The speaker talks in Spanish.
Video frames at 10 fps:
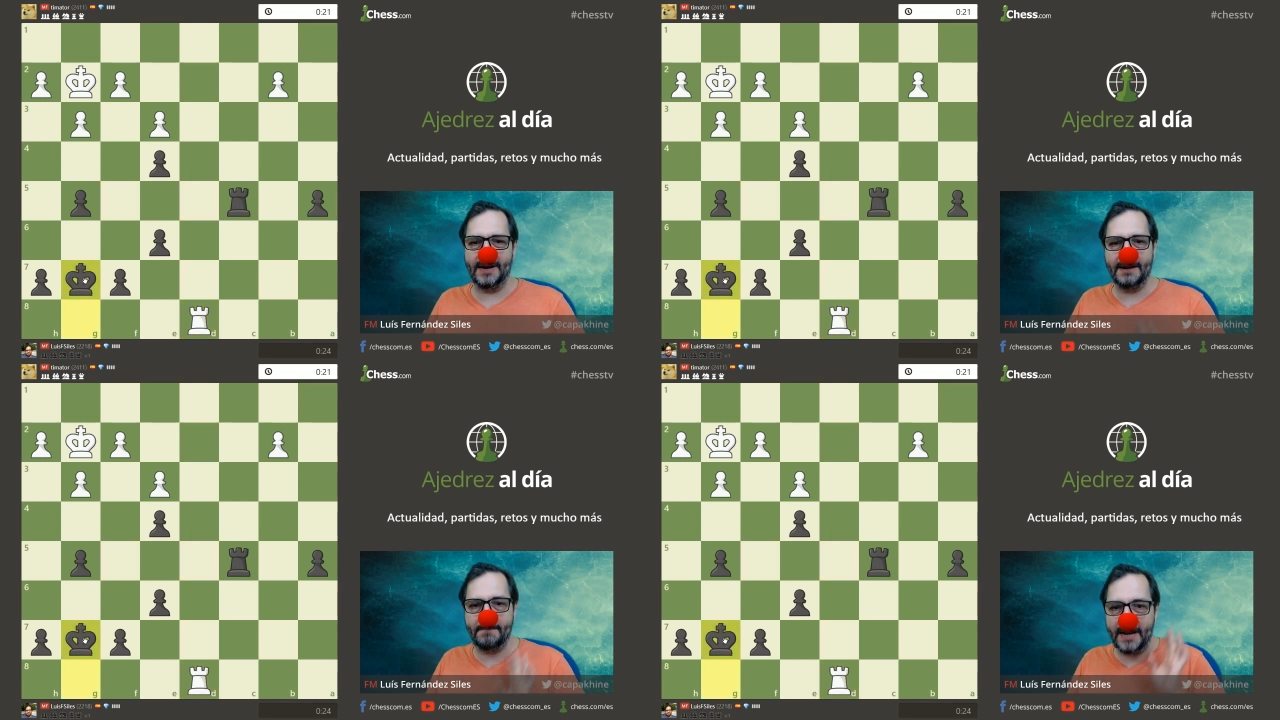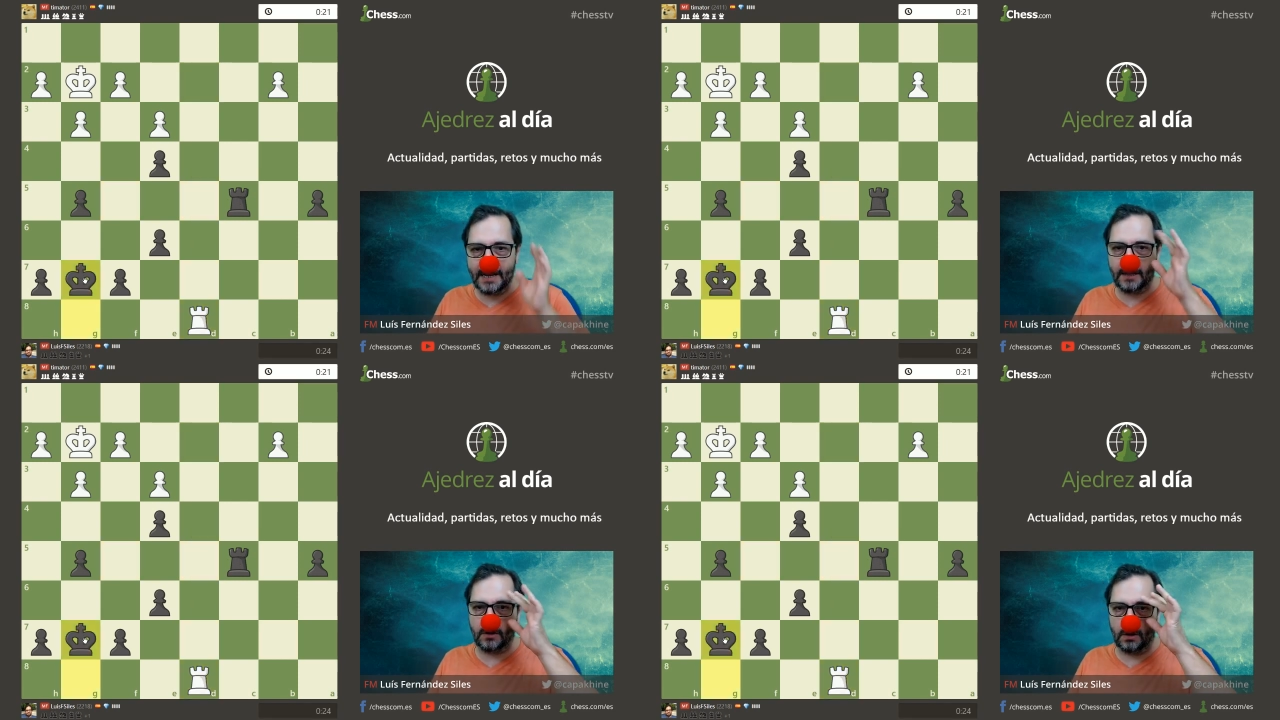
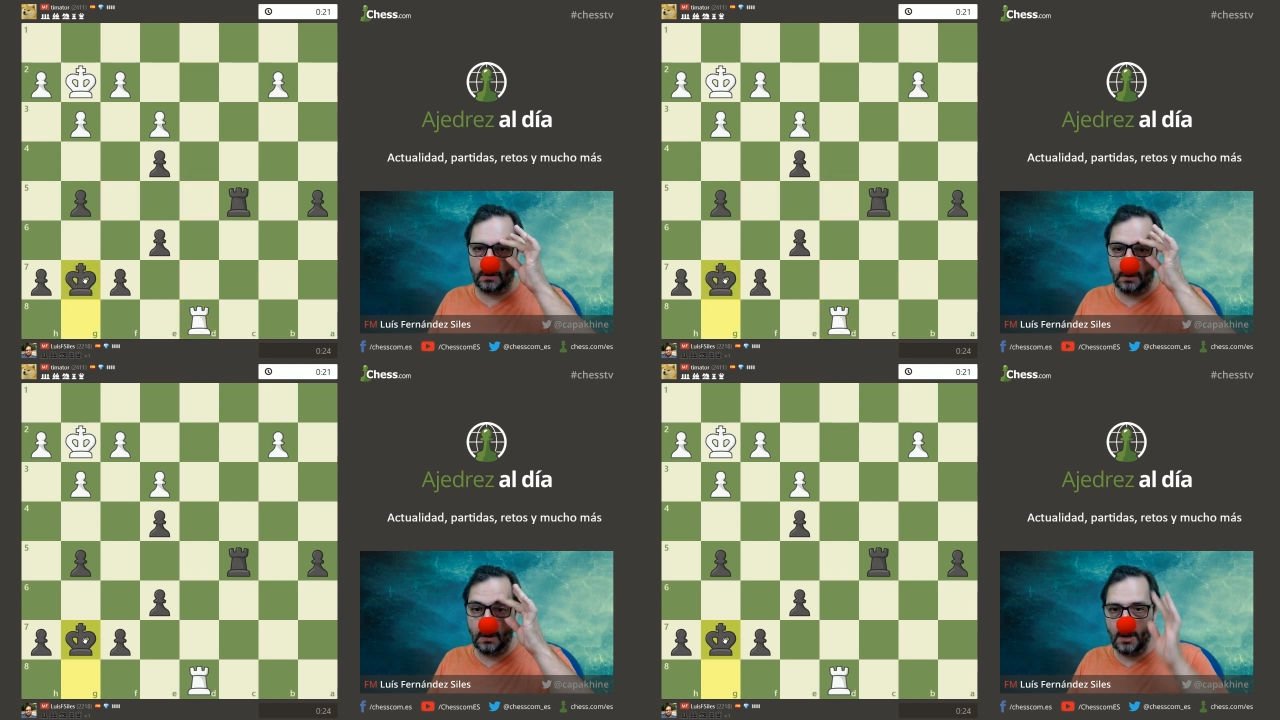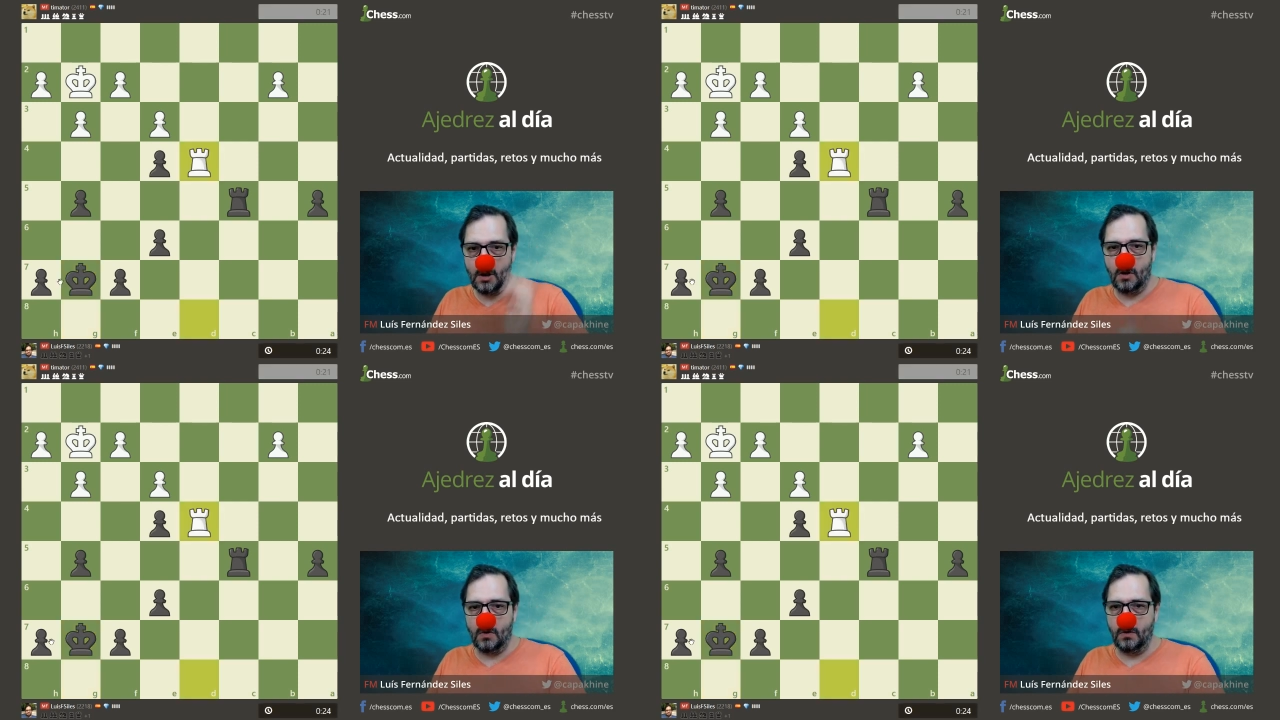respirito.
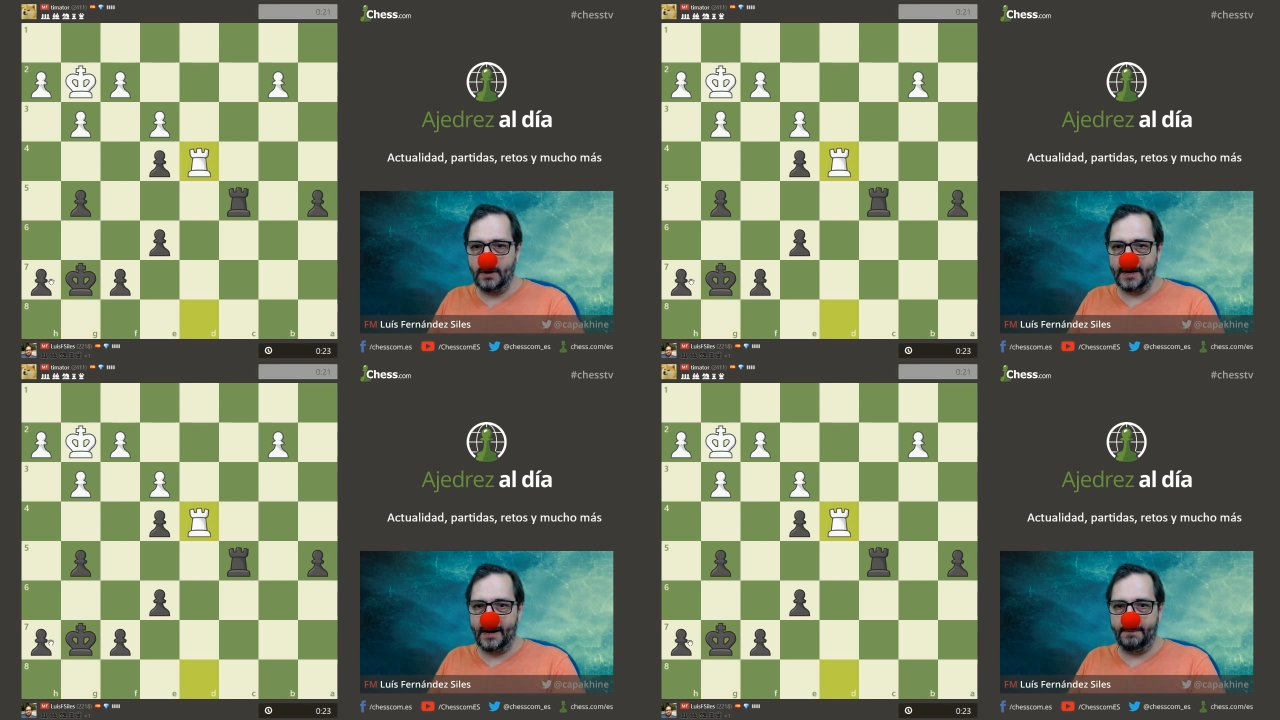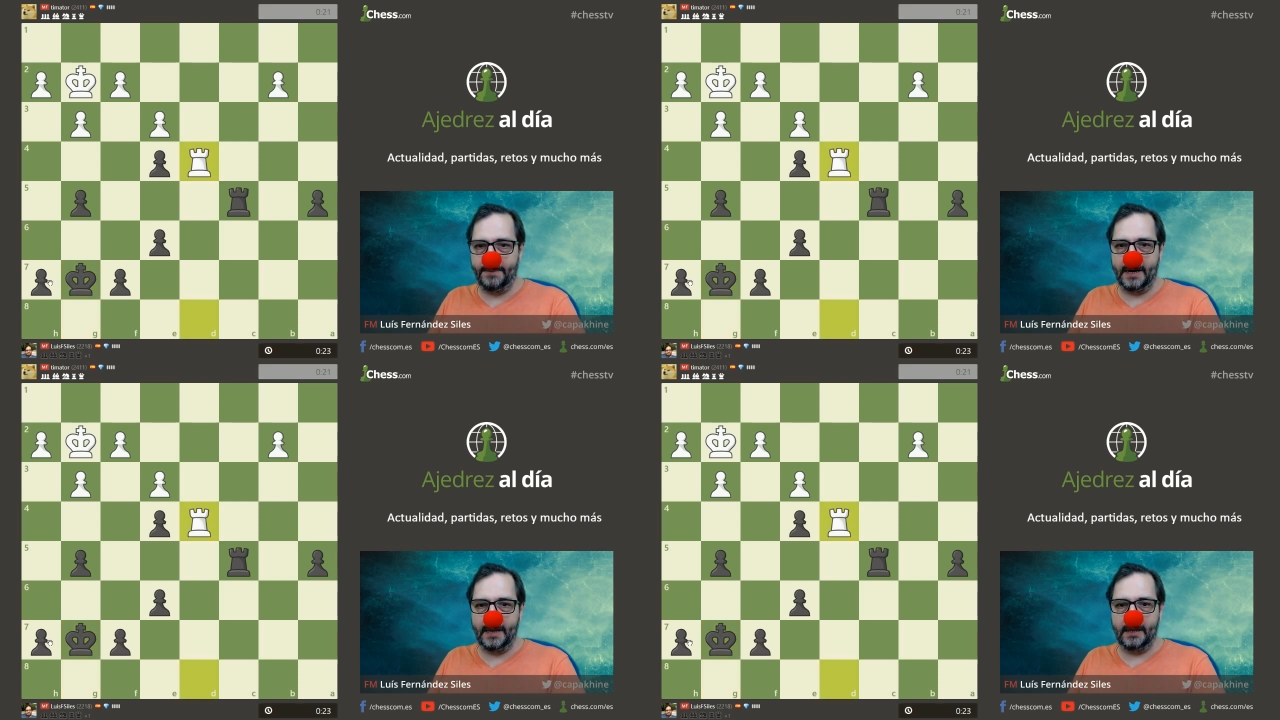Un
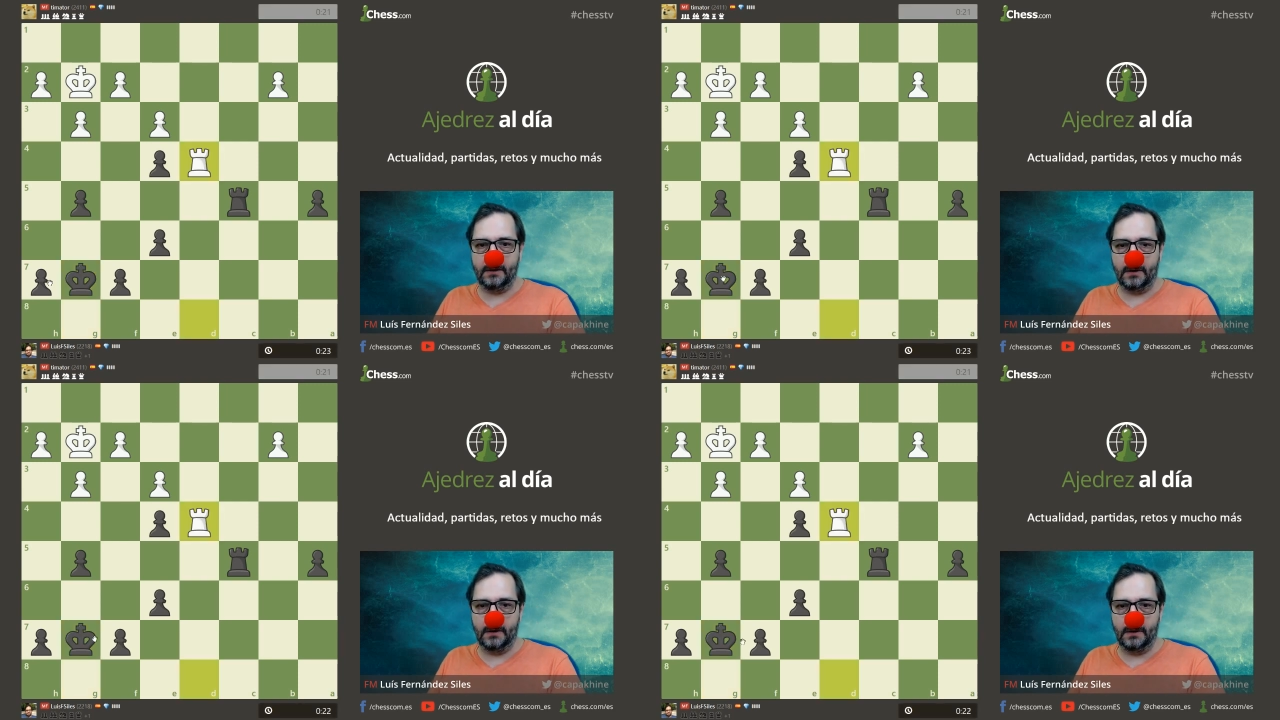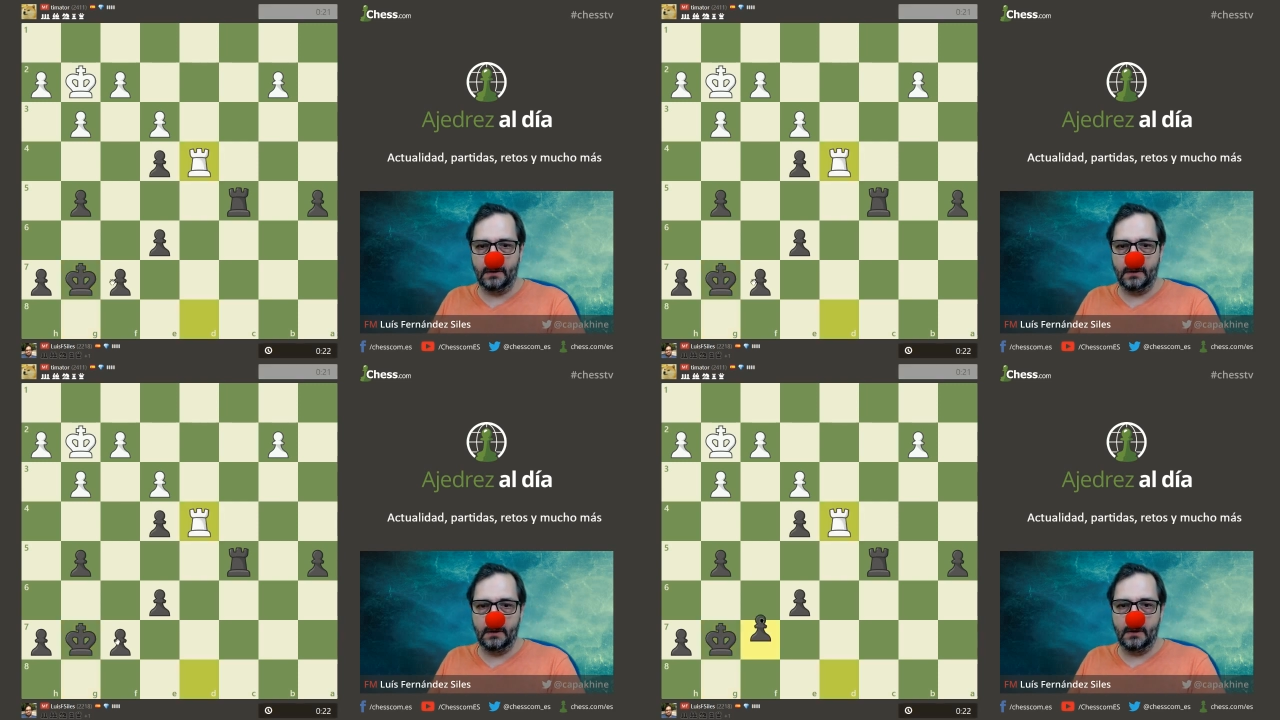respirito.